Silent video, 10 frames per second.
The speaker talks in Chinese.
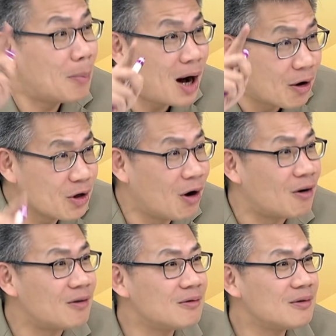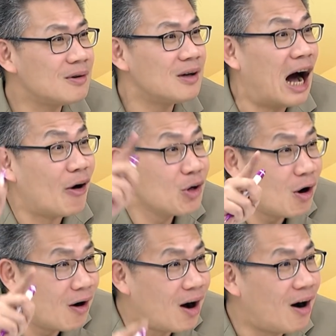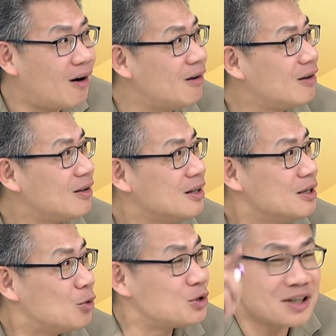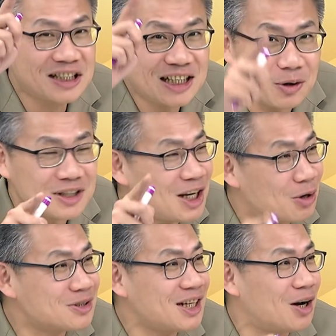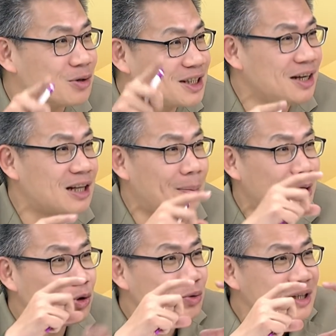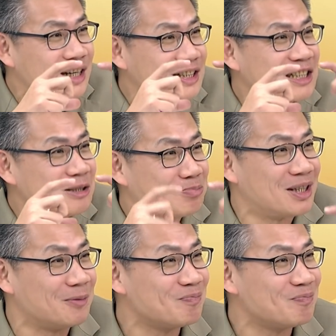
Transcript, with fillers: 好不好用？好练习，好用哦。好用。我说谢谢龙健哦，建议他帮录一个视频，